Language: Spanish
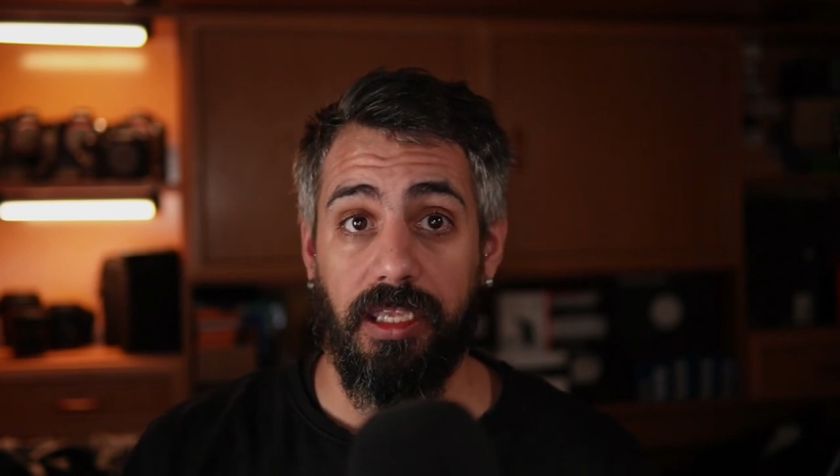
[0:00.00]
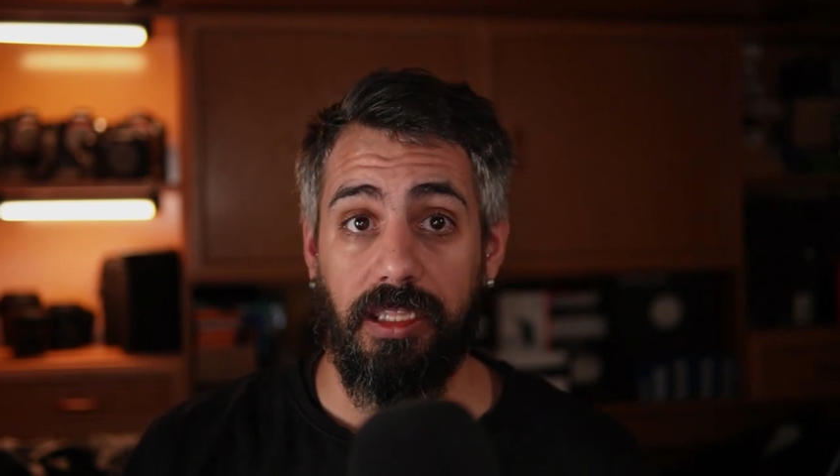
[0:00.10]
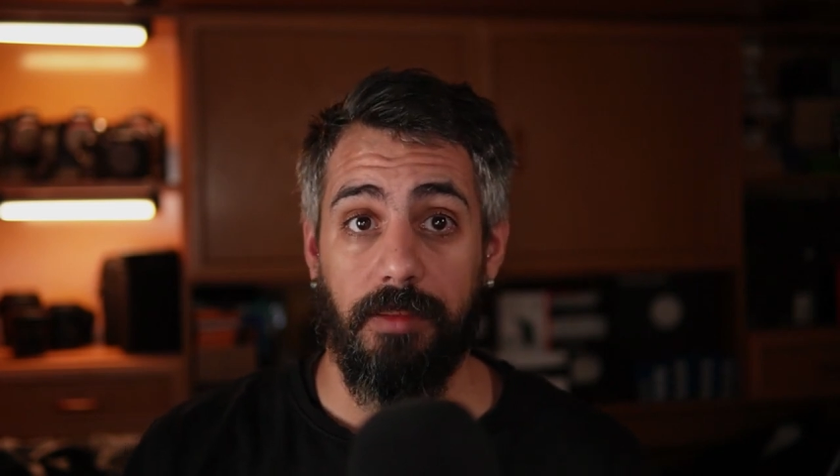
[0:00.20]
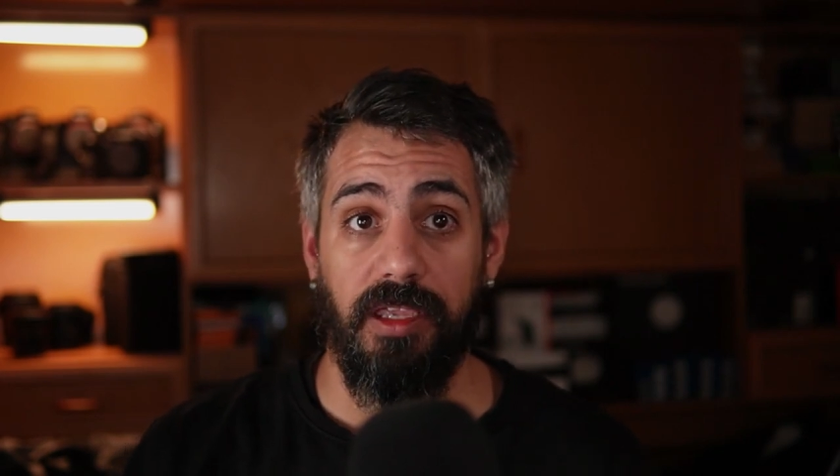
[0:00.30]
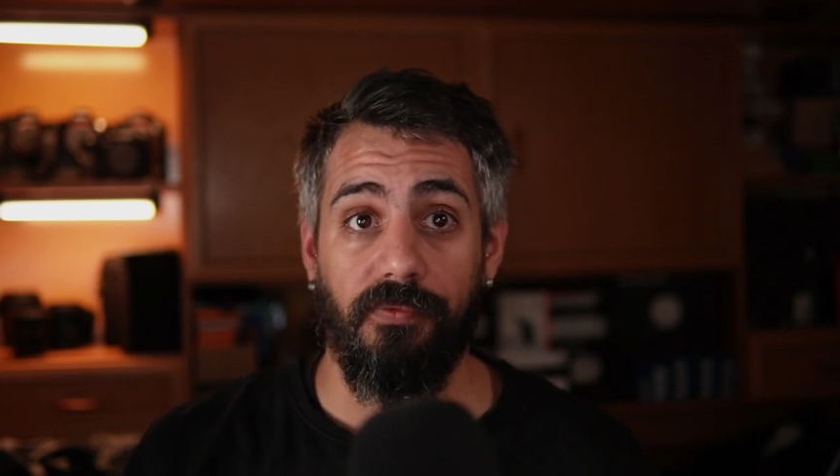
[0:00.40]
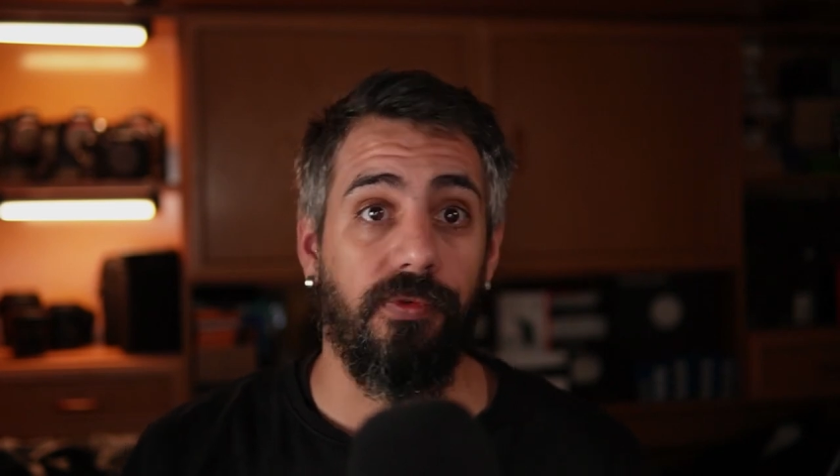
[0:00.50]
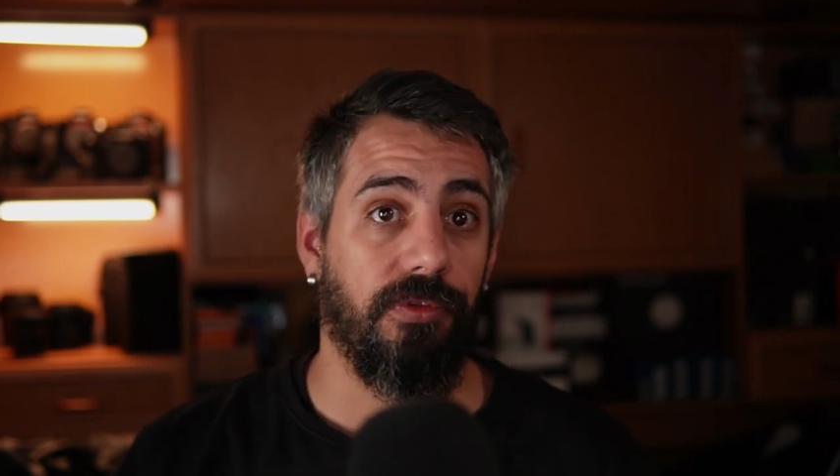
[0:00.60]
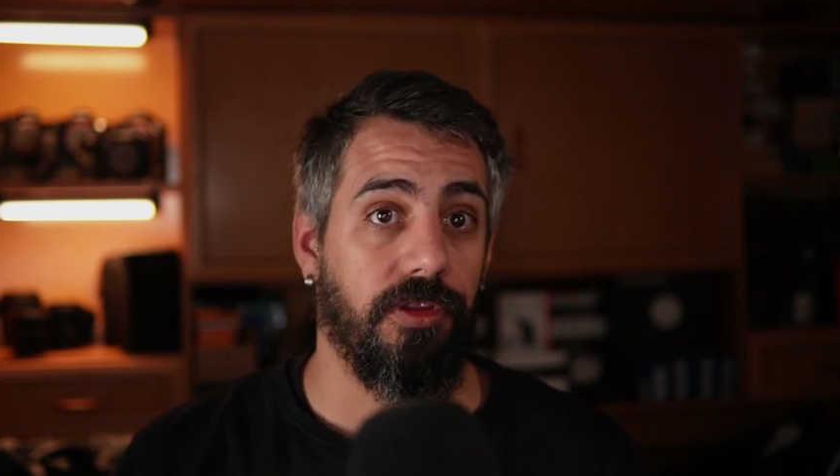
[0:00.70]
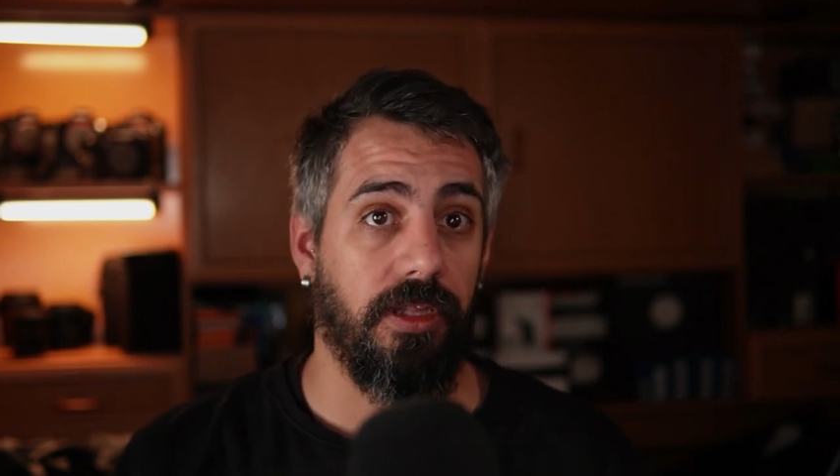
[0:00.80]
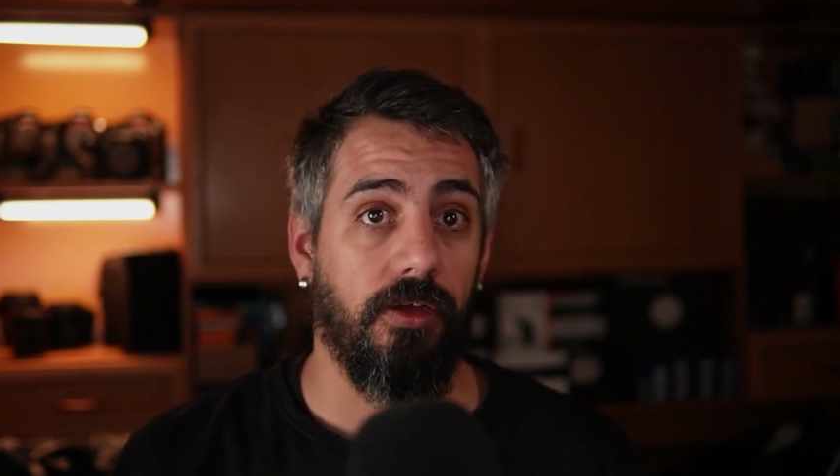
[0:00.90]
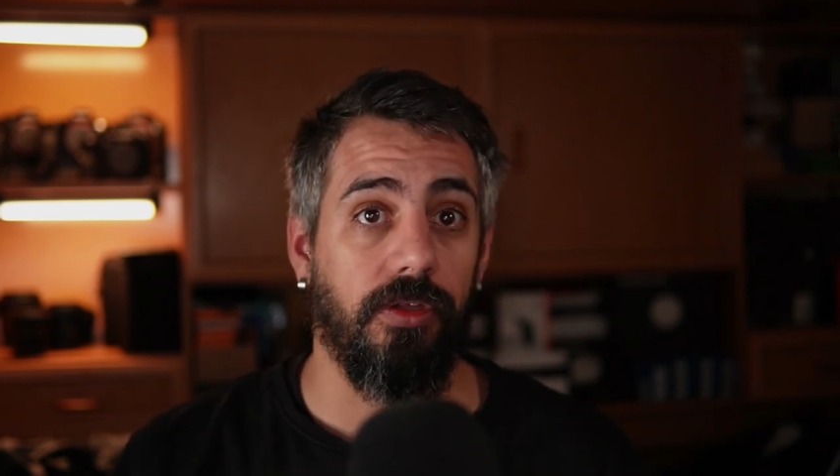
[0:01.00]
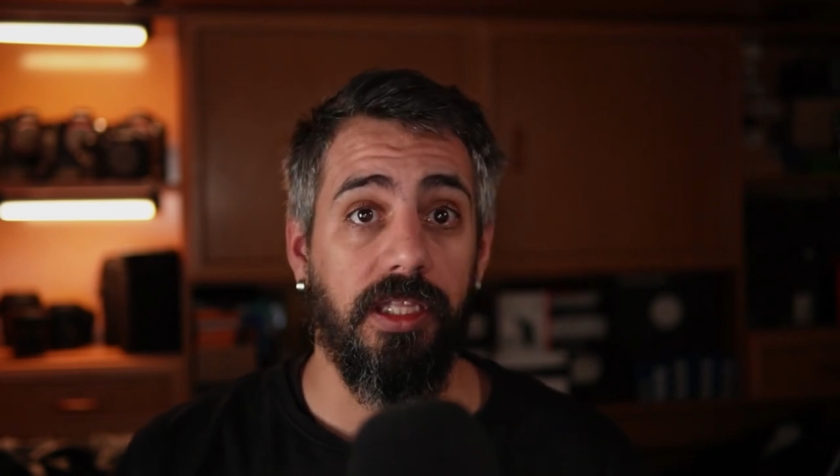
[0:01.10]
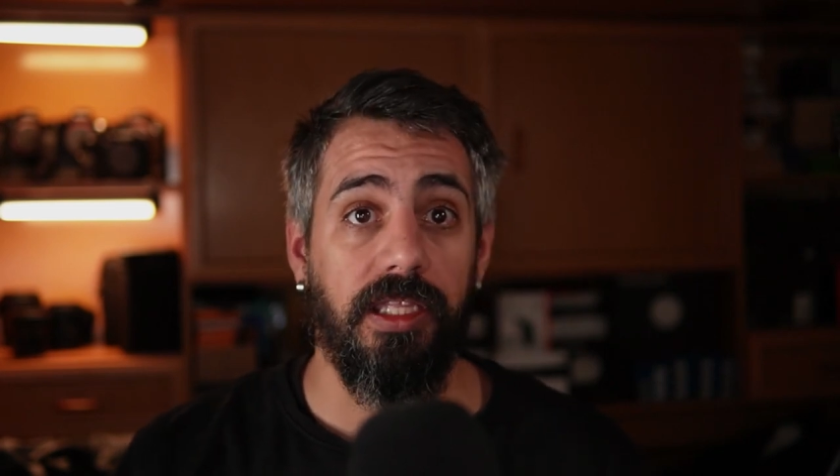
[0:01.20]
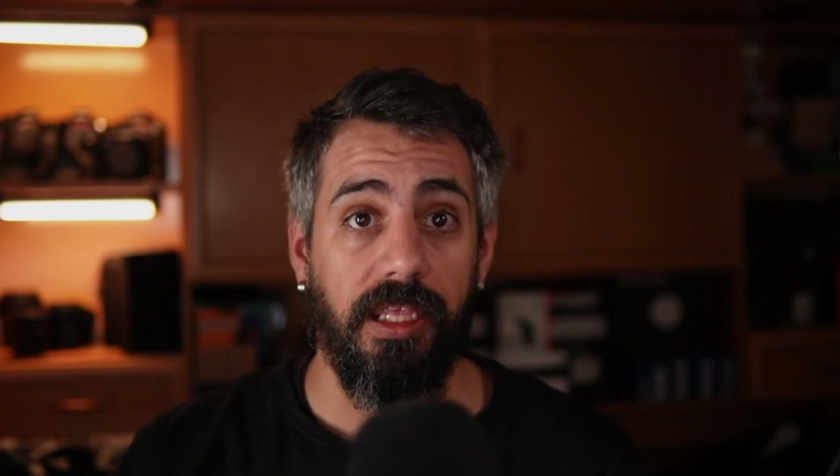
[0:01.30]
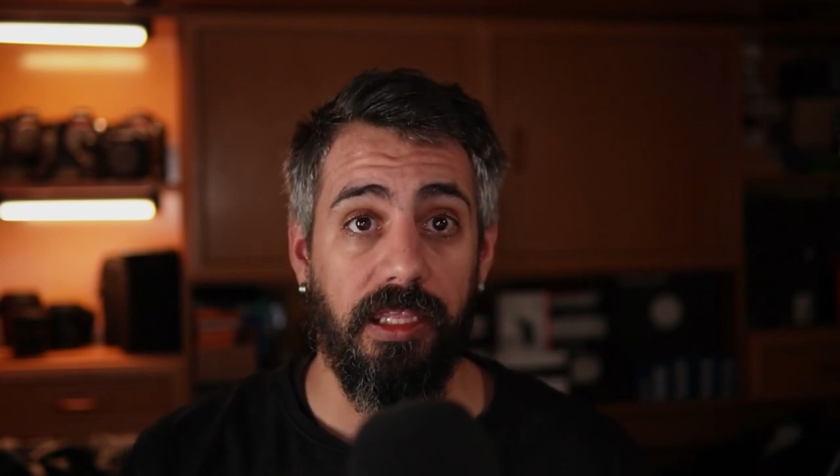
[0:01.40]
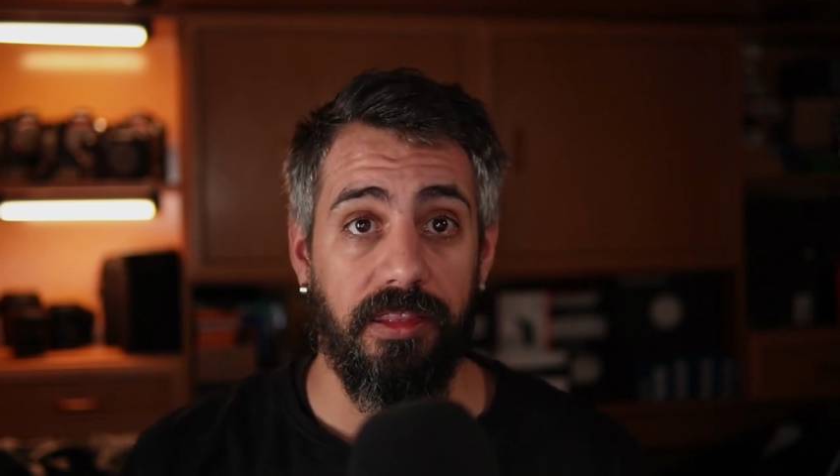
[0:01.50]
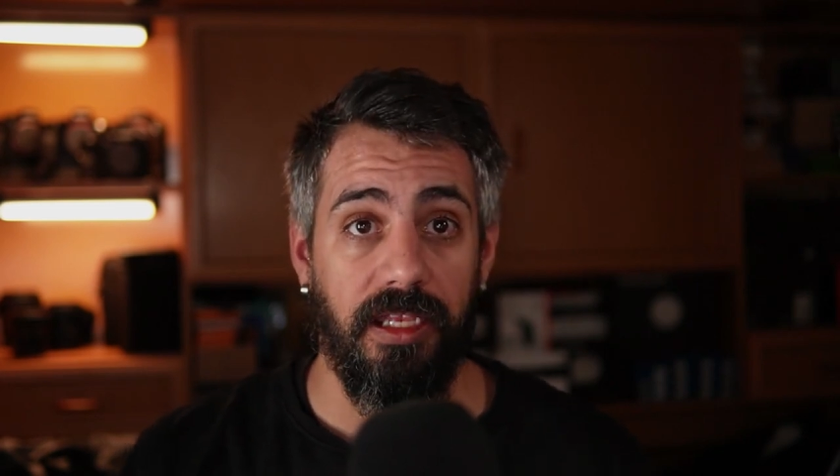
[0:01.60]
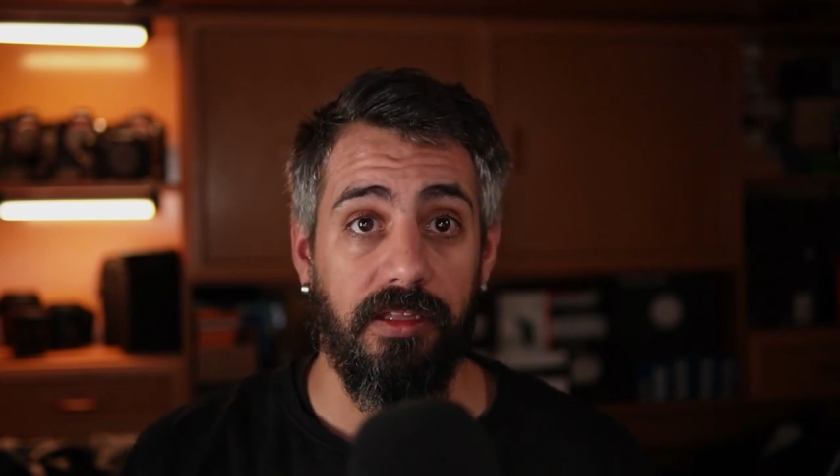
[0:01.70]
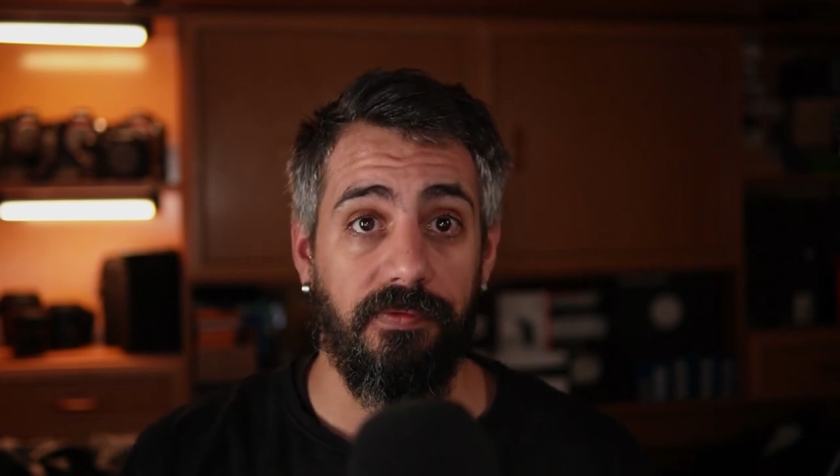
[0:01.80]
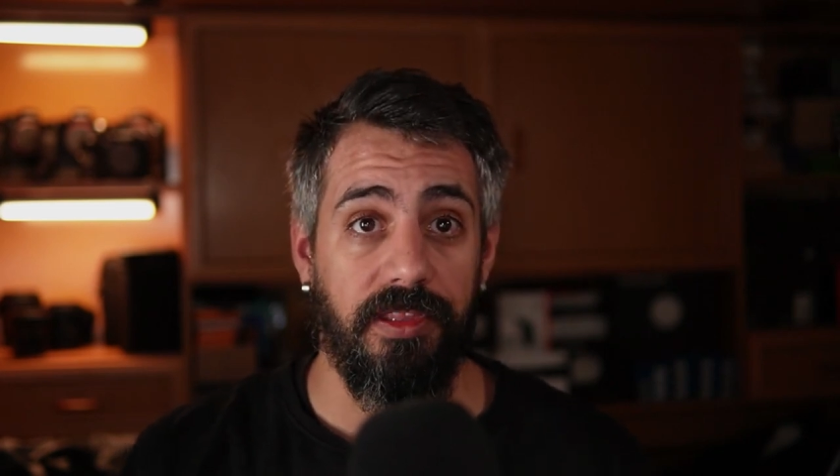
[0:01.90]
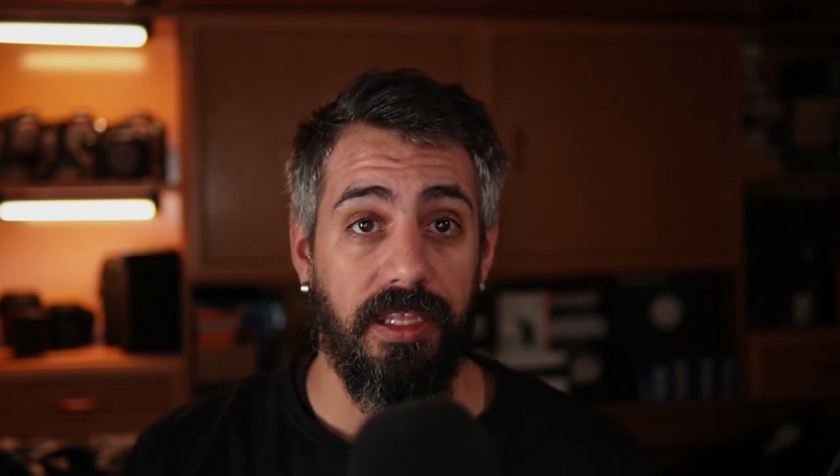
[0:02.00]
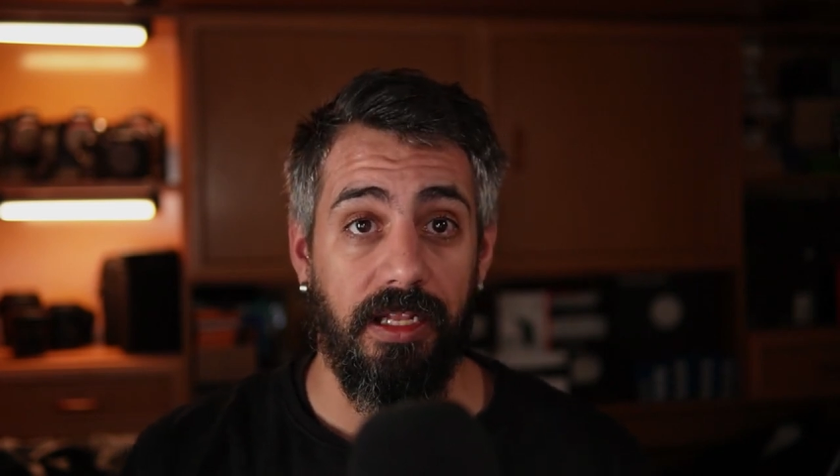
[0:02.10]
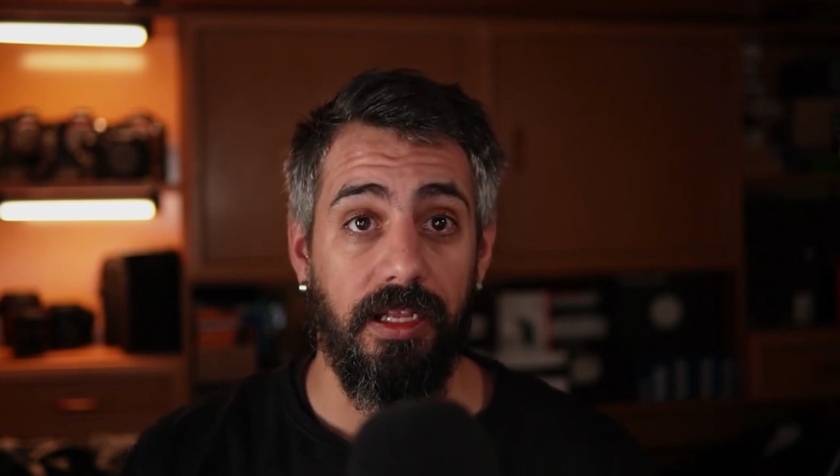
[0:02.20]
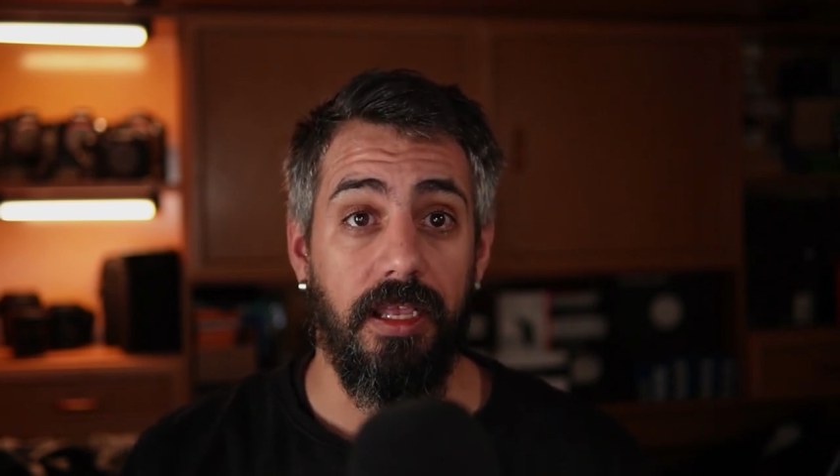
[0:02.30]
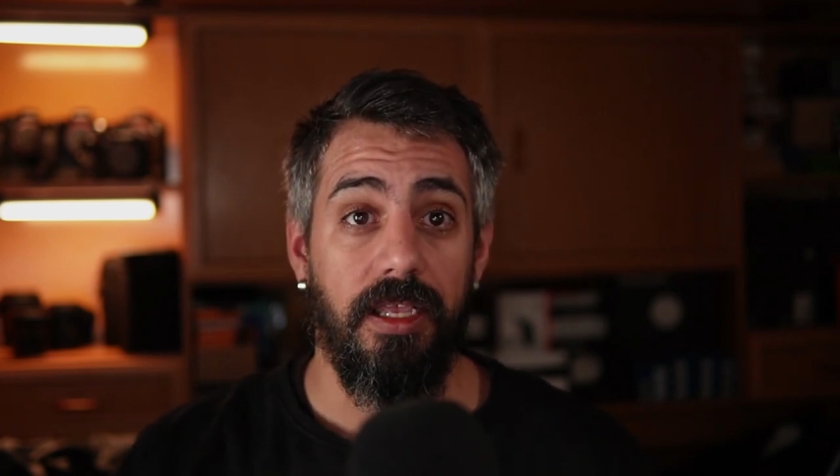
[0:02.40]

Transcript: que también funciona con inteligencia artificial.